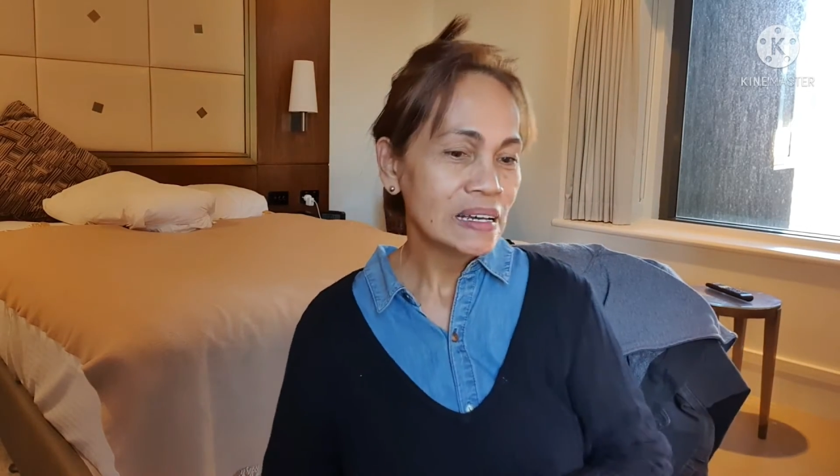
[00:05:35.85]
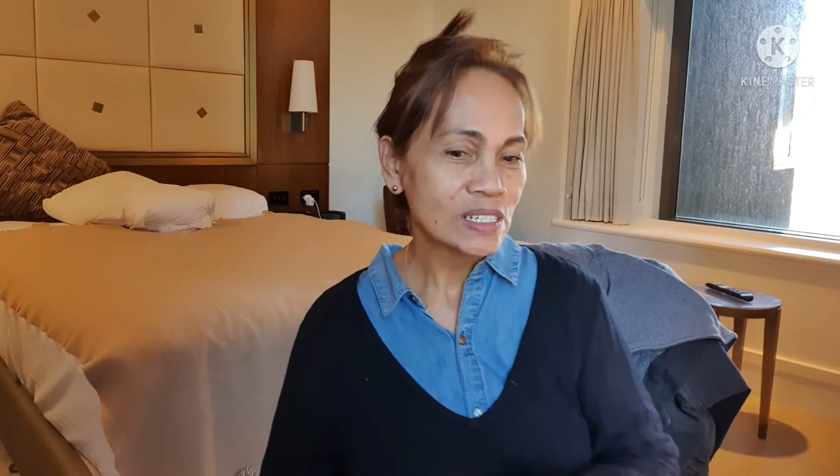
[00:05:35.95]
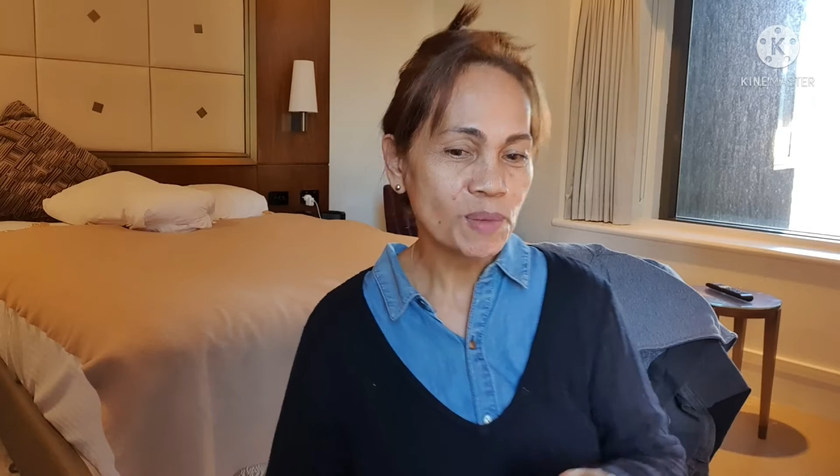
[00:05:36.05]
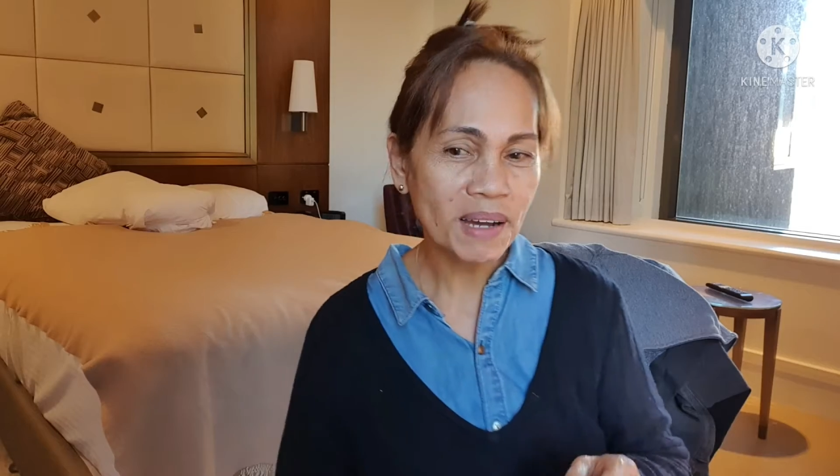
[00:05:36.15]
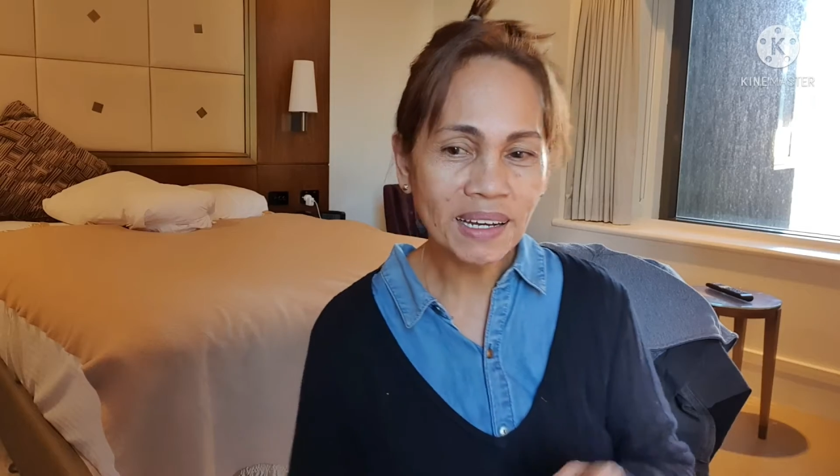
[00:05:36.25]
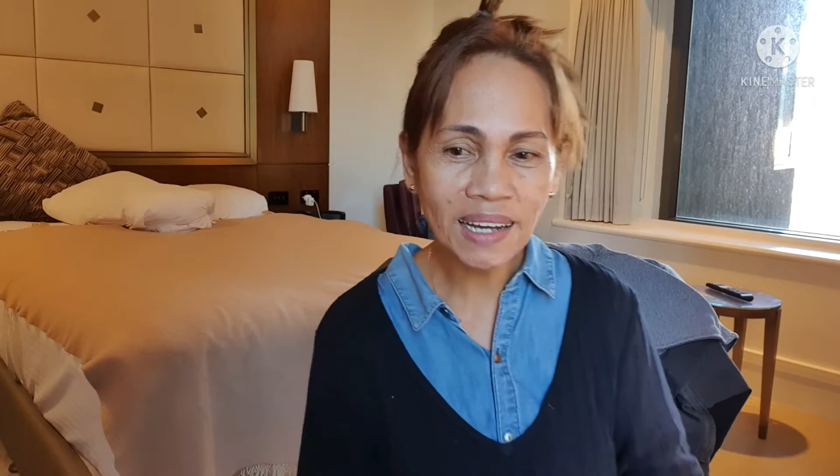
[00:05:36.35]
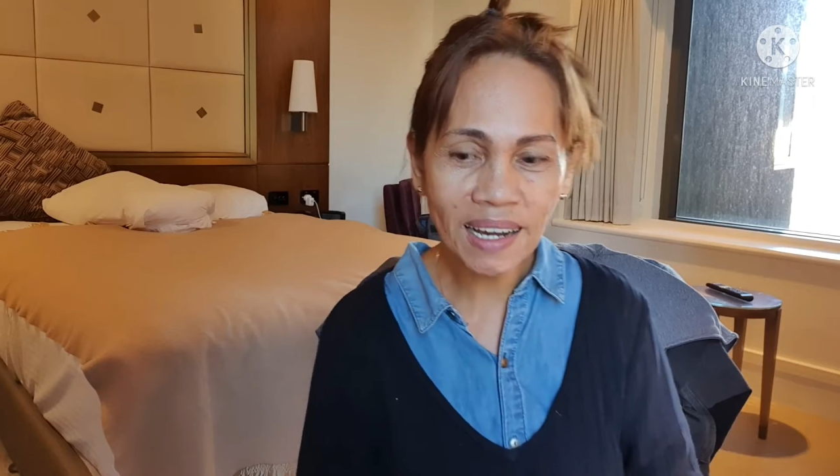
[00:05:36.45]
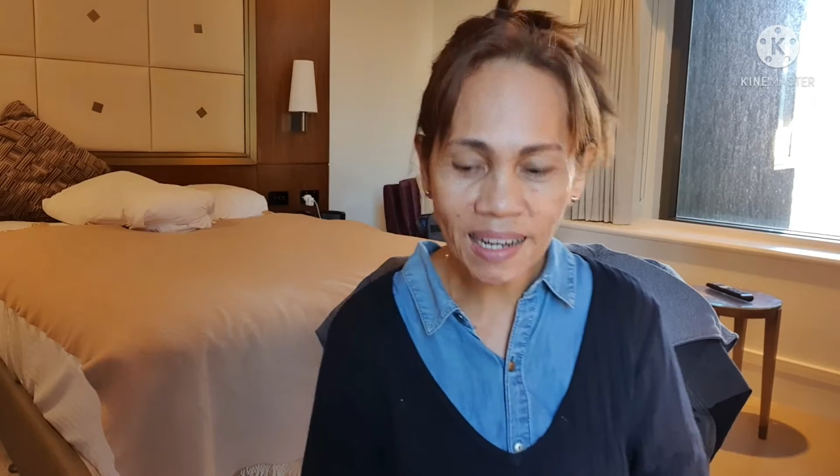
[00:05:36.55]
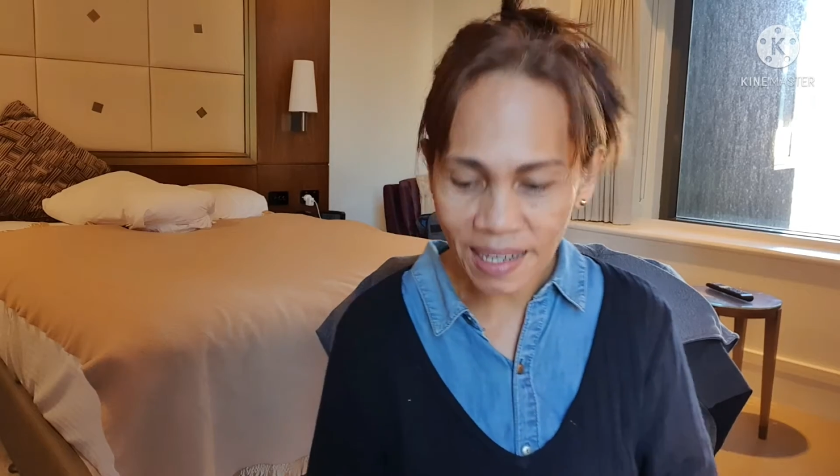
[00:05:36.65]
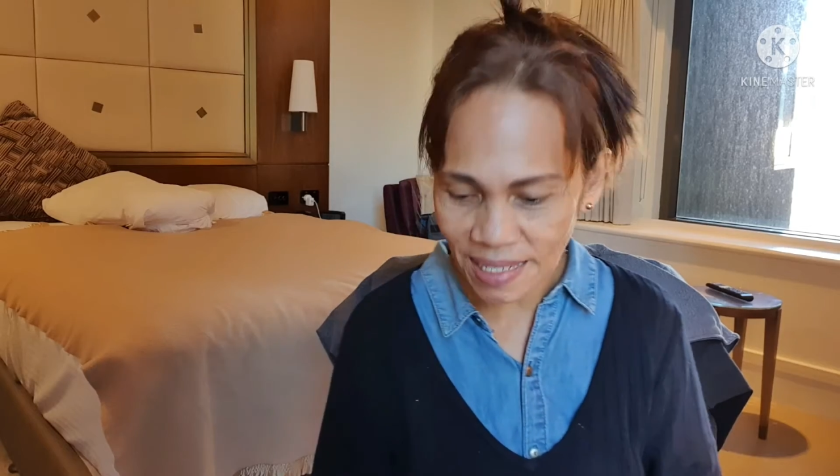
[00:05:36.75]
So mga
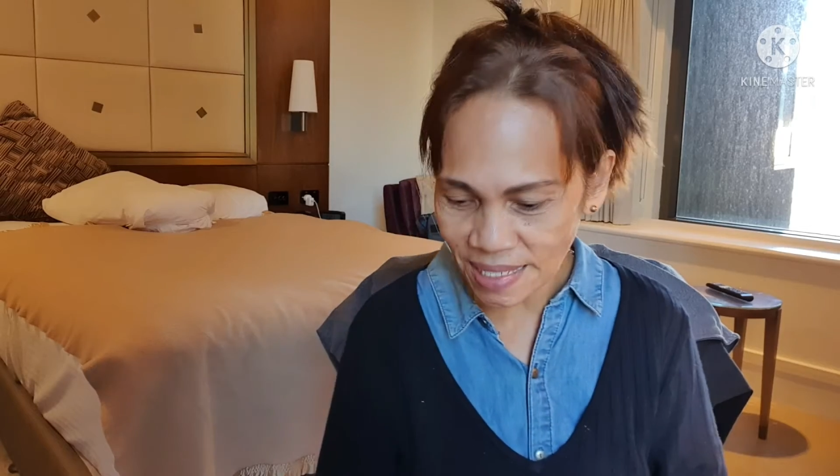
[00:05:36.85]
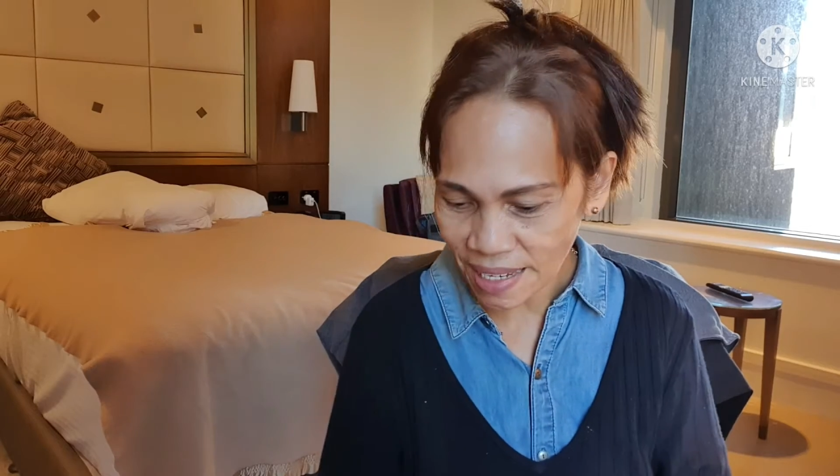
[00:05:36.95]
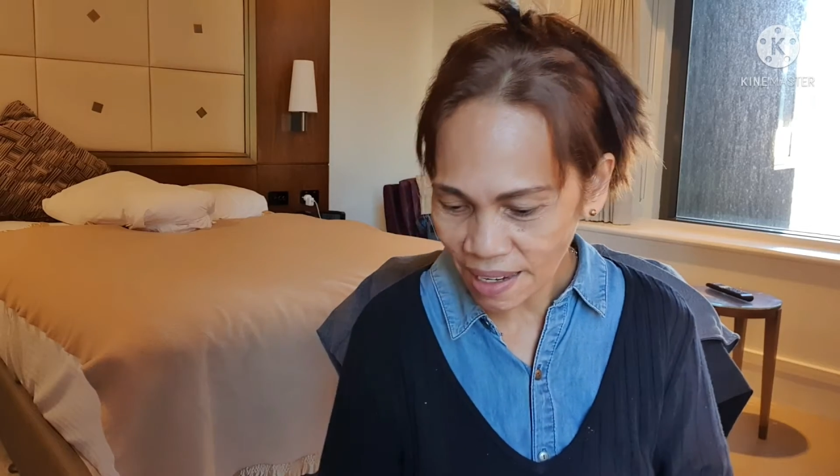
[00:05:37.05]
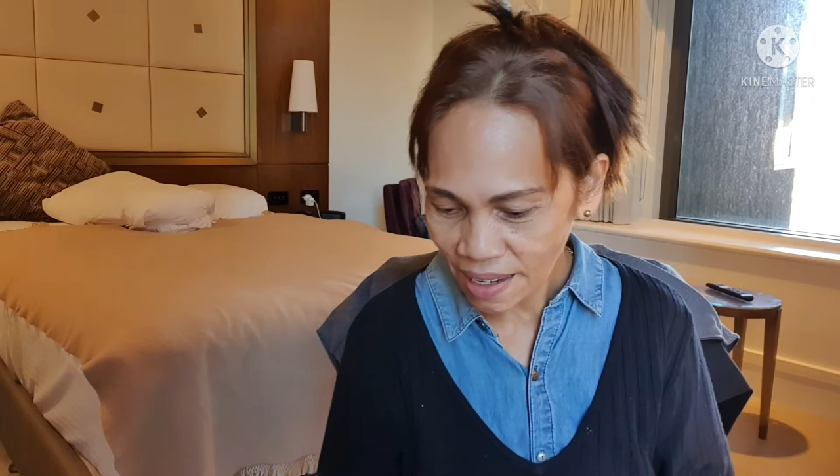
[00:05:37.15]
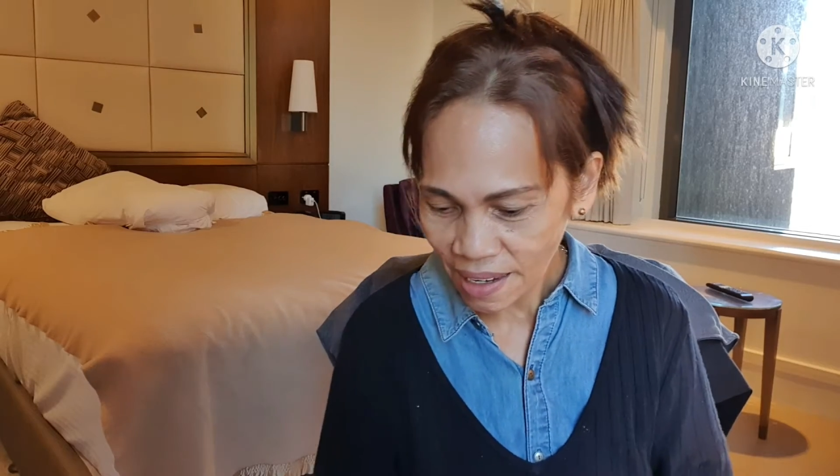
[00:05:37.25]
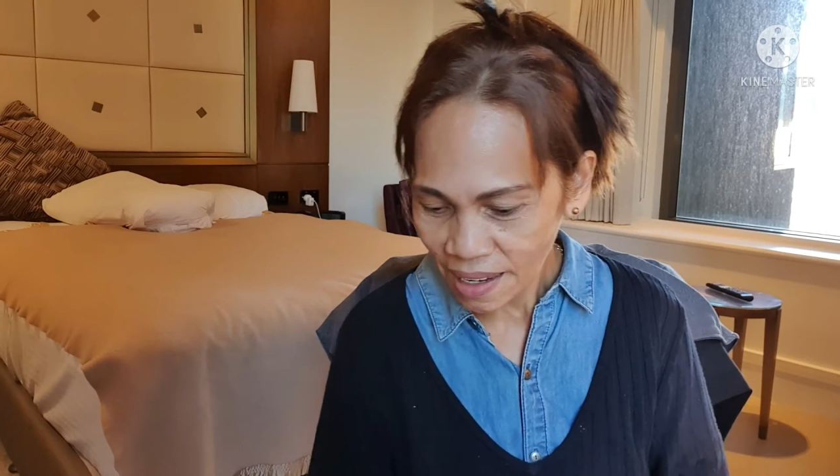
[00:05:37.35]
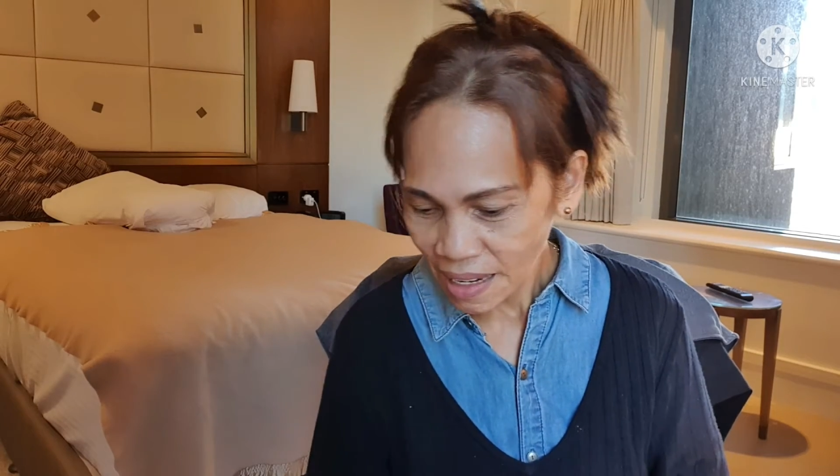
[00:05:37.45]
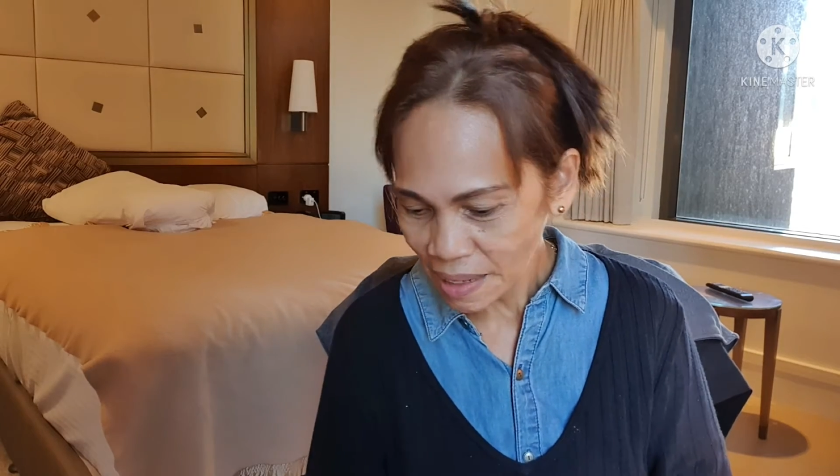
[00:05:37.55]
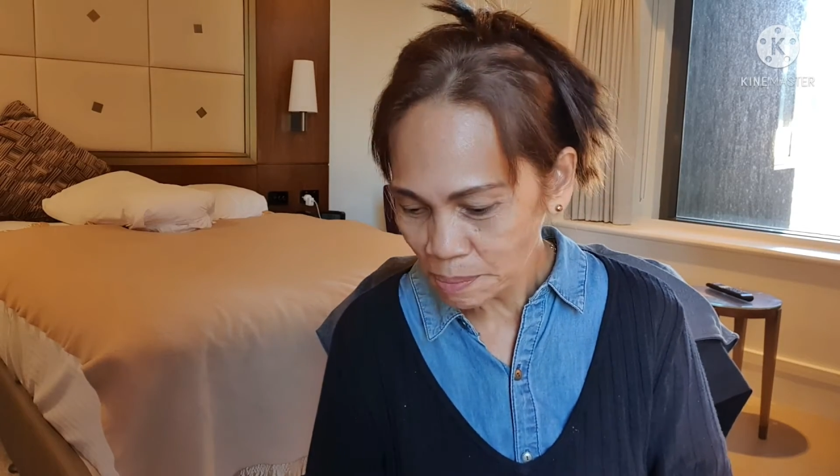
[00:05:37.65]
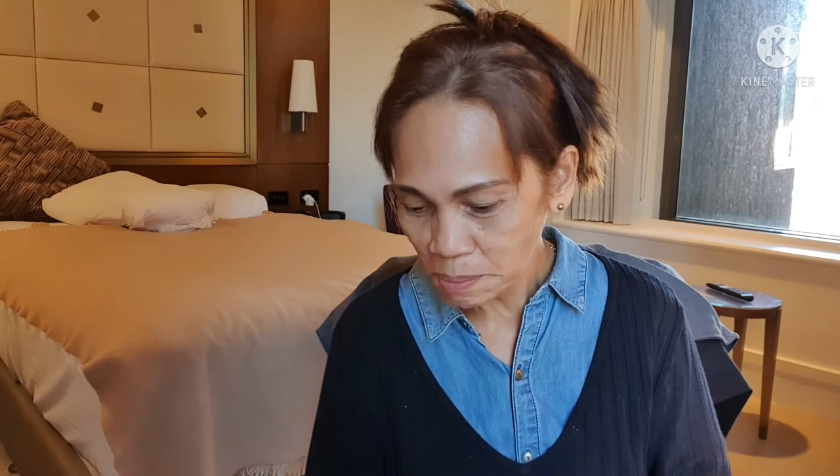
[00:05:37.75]
guys,
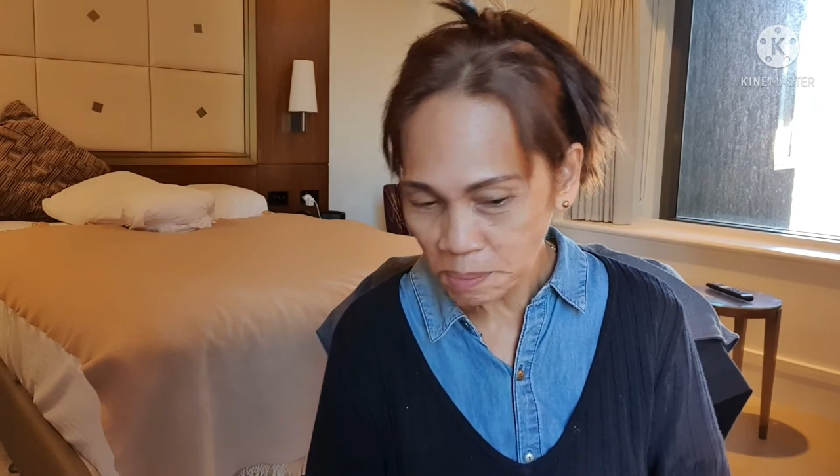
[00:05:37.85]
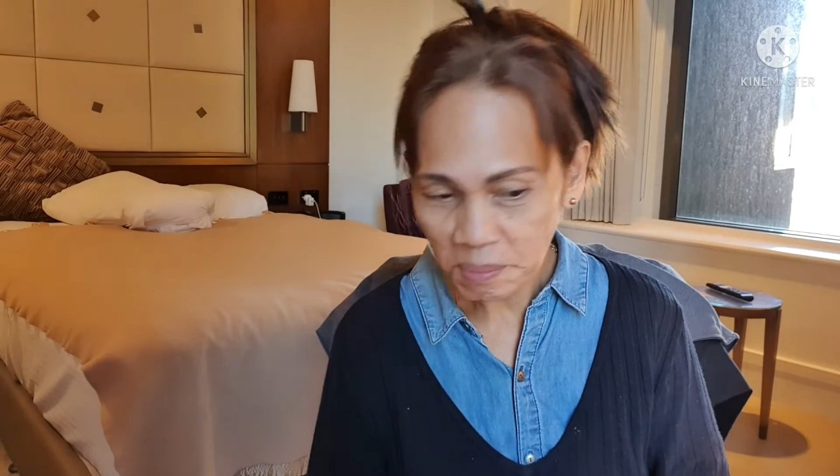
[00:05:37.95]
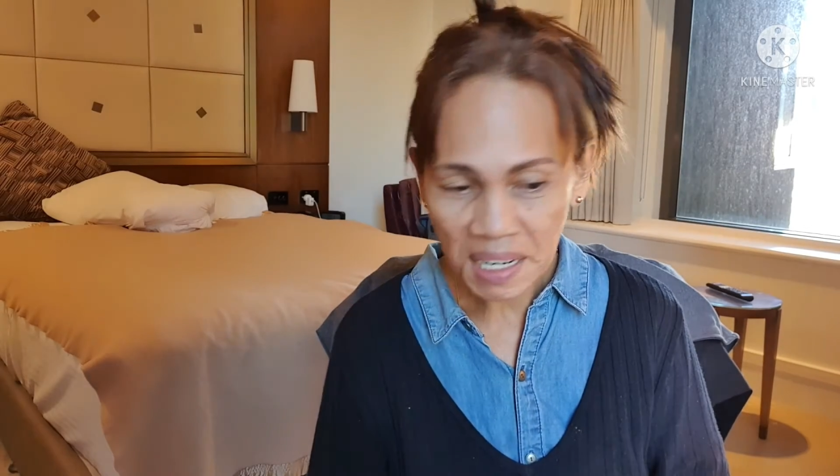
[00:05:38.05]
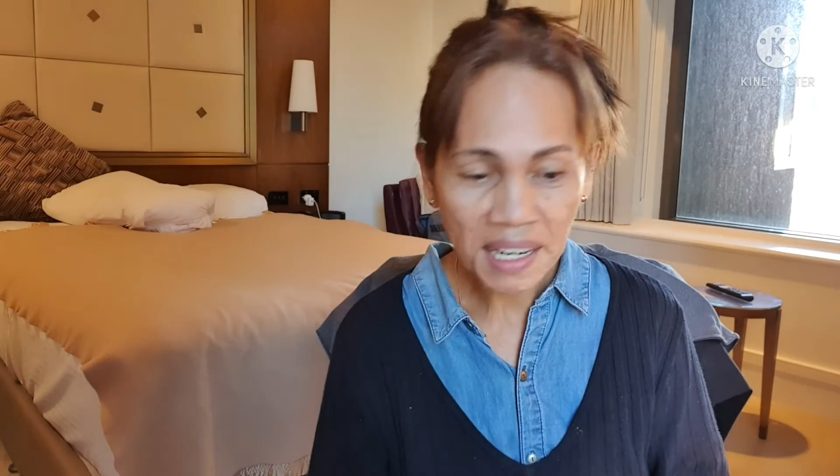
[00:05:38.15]
may